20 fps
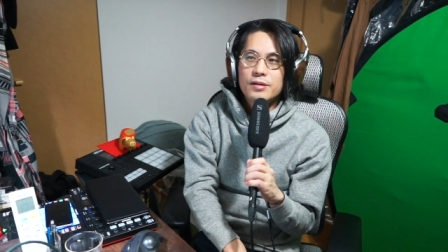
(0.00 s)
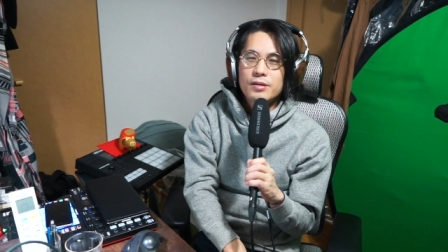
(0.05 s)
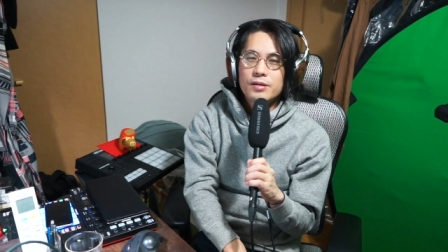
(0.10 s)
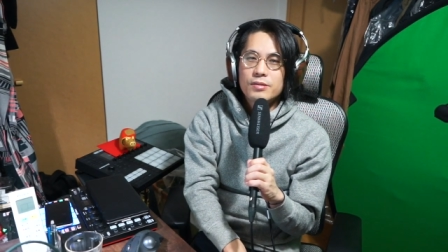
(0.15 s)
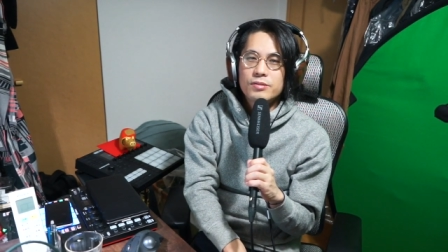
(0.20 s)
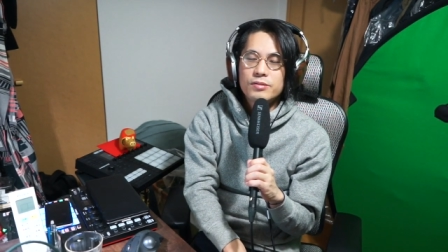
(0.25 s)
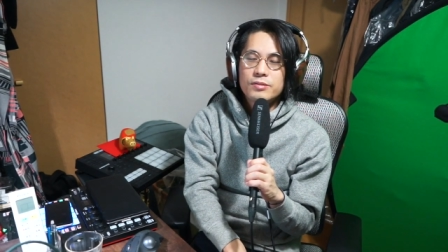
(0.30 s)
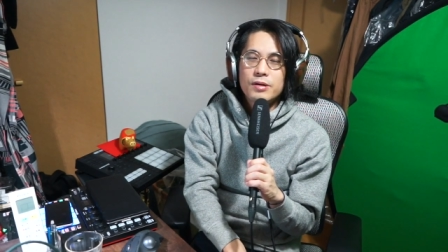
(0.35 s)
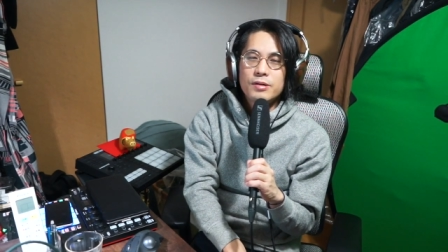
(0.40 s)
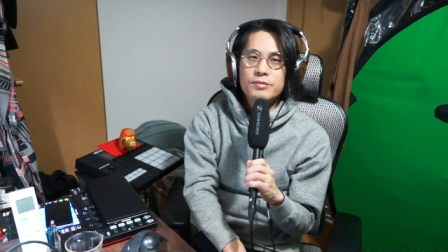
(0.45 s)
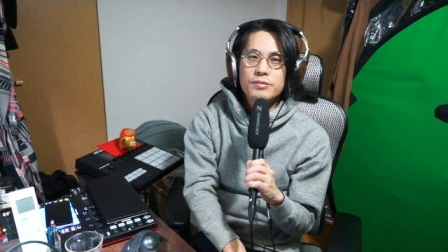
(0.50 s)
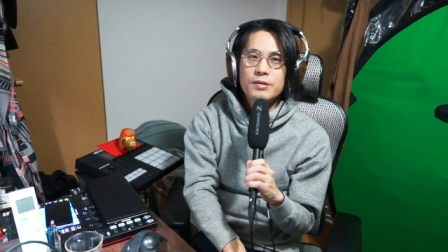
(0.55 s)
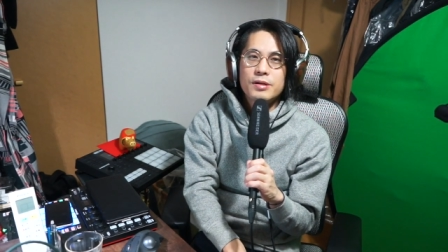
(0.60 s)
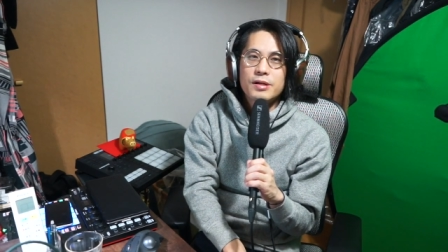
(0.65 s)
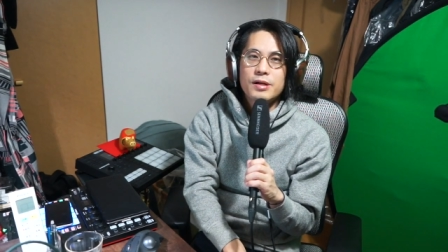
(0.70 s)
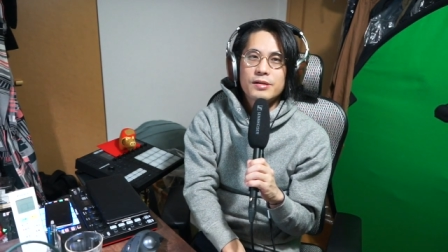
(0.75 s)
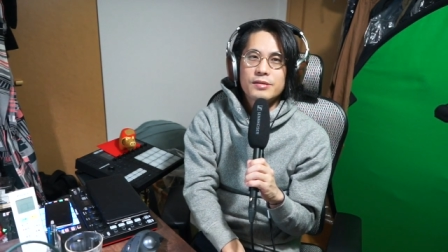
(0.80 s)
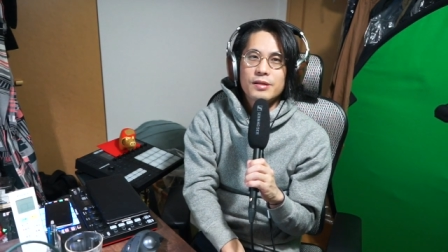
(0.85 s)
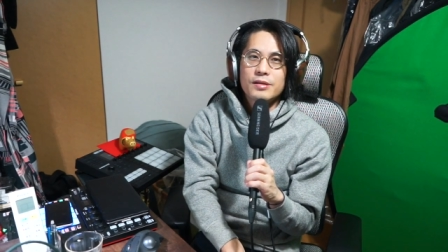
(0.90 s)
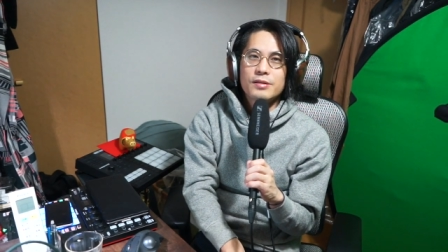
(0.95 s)
ふわふわ
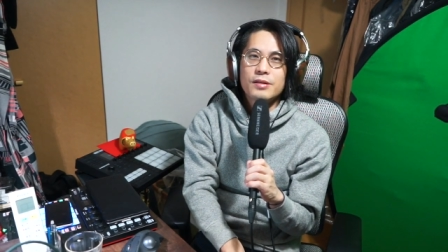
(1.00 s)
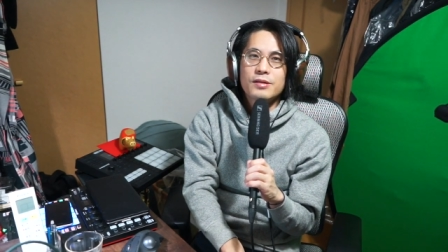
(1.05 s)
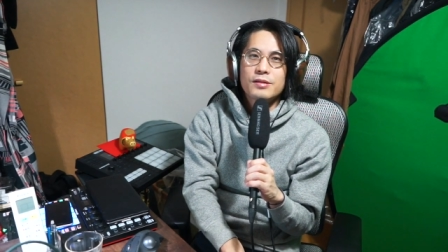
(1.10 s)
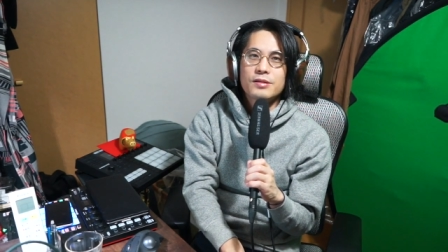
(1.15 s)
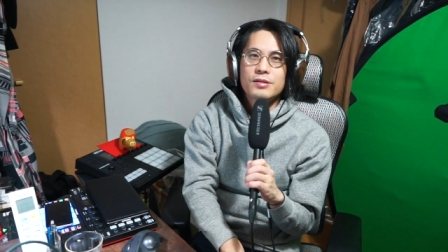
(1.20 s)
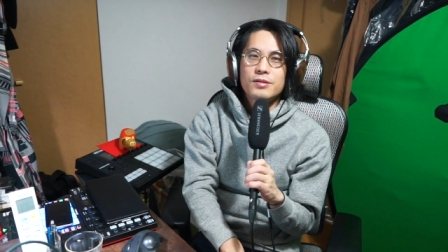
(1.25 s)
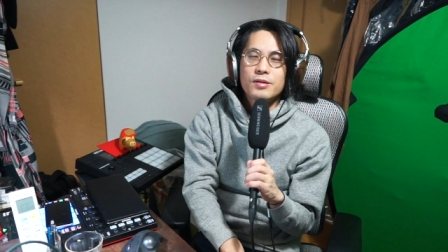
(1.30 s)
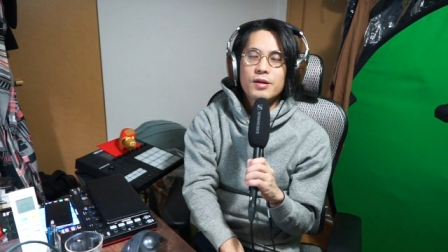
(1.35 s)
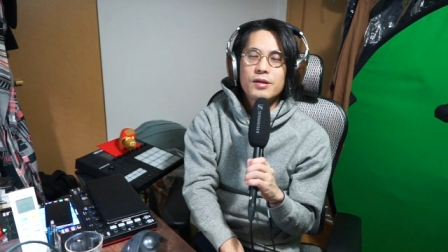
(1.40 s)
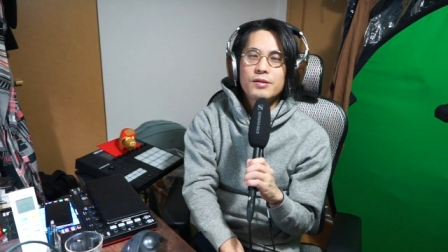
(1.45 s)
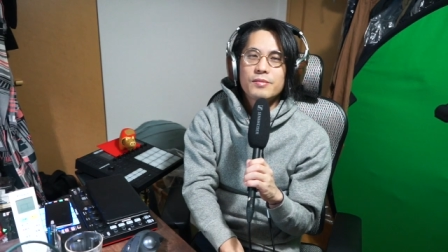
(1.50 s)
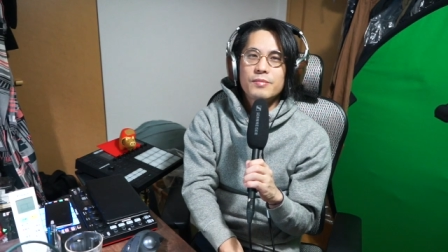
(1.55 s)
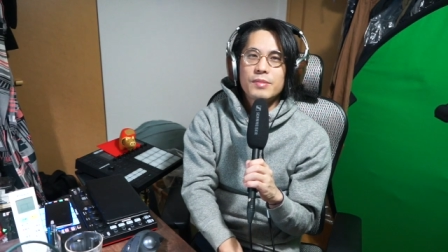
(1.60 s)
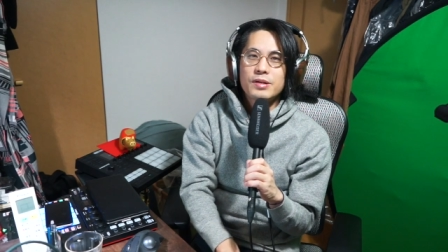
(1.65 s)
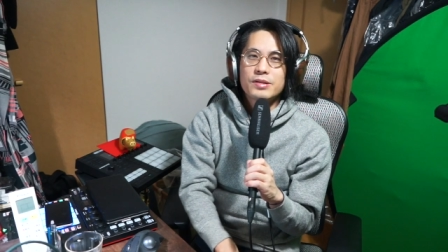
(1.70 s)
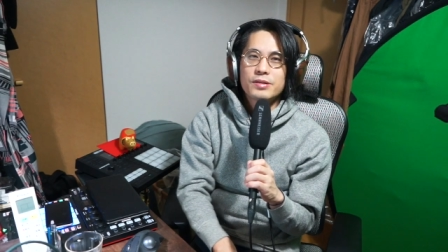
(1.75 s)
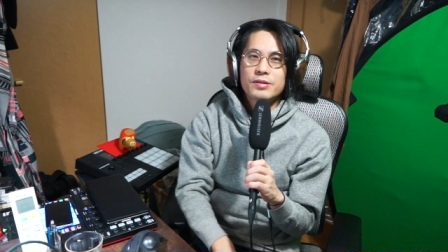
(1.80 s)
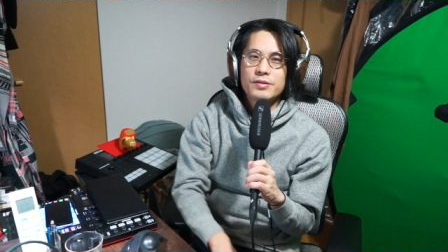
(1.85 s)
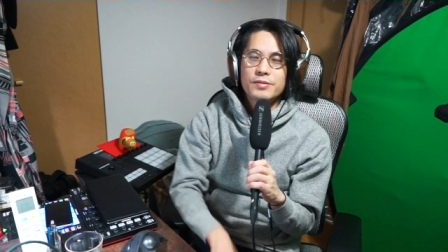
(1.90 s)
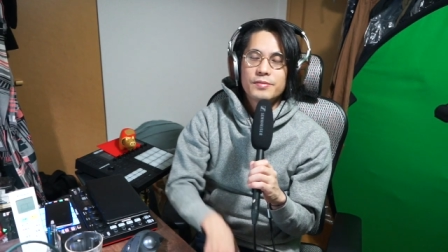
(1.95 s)
感だったんですねま
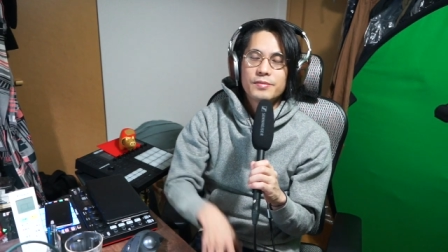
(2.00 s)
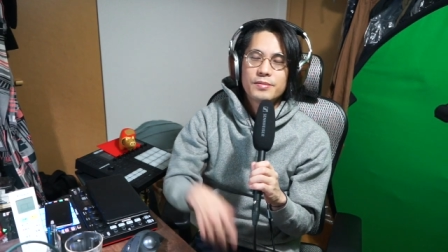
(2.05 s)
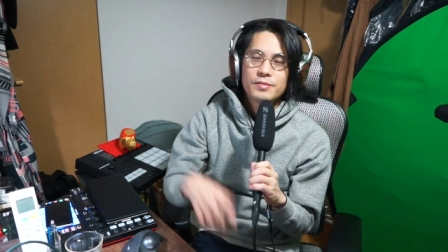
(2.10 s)
ず